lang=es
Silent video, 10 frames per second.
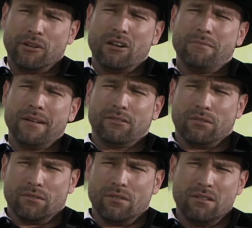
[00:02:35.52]
Pero al
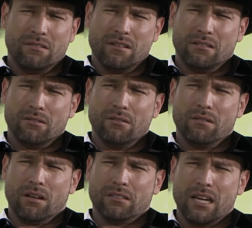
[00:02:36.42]
Víctor yo le enseñé todo
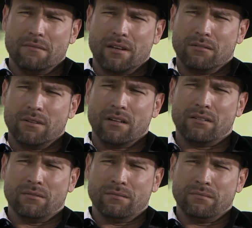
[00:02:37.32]
lo que sabe al
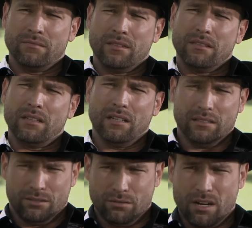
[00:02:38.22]
huerco.
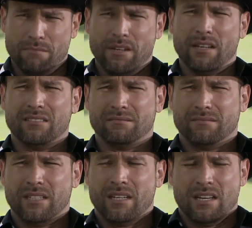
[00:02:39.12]
Esa es chura mía.
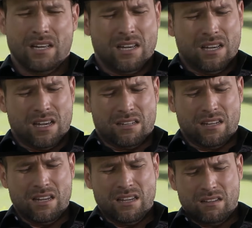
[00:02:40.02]
Y
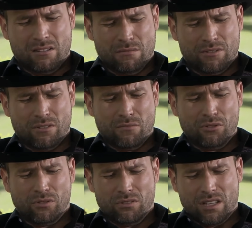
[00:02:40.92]
sí, cometí un
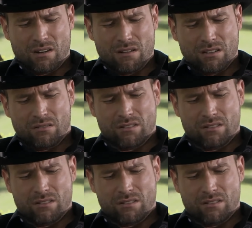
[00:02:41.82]
montón de errores